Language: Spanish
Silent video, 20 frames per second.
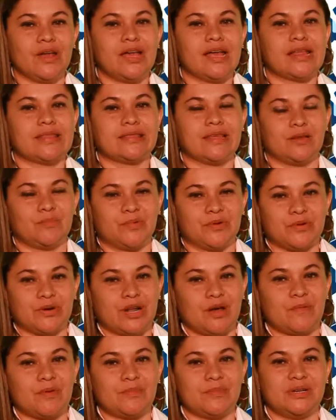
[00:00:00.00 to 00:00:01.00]
del
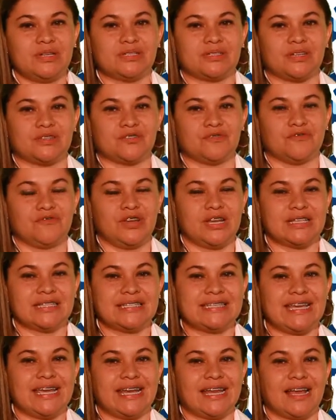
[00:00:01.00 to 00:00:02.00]
programa Administración
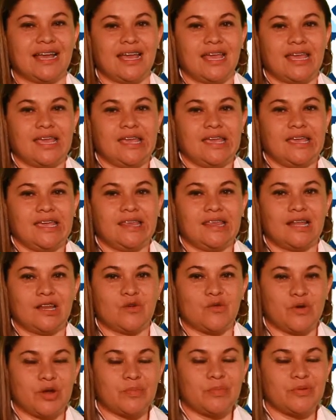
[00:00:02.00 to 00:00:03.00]
Financiera y del
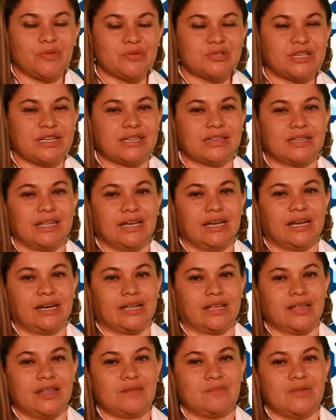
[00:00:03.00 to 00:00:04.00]
cuerpo docente del
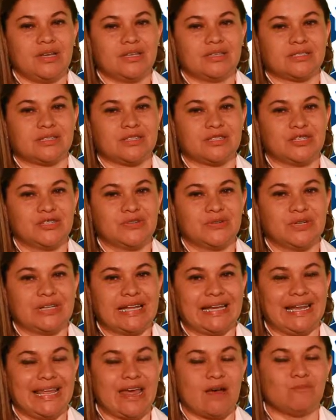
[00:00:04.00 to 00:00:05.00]
área de administración,
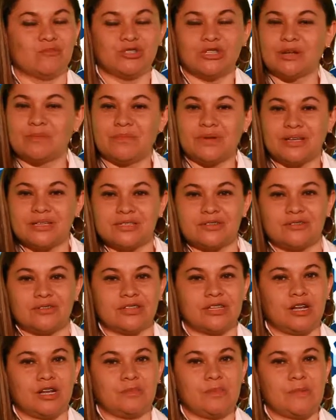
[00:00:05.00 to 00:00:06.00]
le damos la más
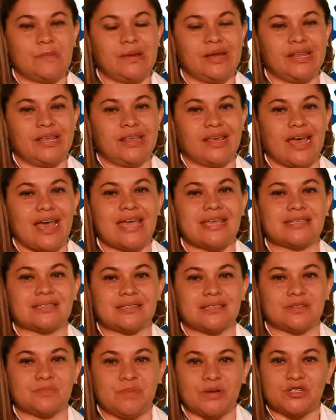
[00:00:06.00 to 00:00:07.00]
cordial bienvenida a este
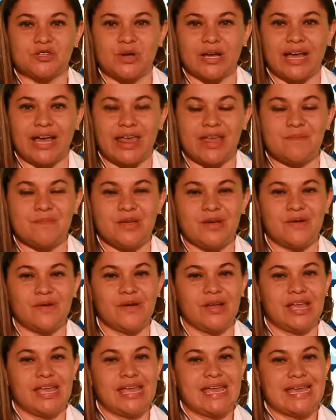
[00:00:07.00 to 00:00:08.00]
espacio académico
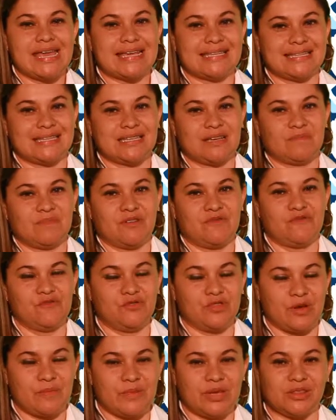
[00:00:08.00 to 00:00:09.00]
que se llama
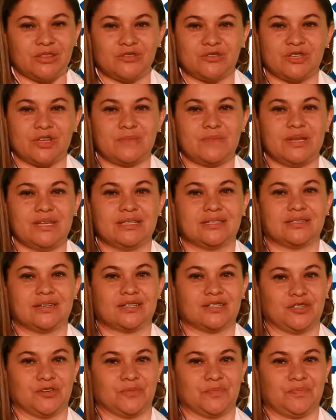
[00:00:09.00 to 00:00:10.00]
Fundamentos de Administración.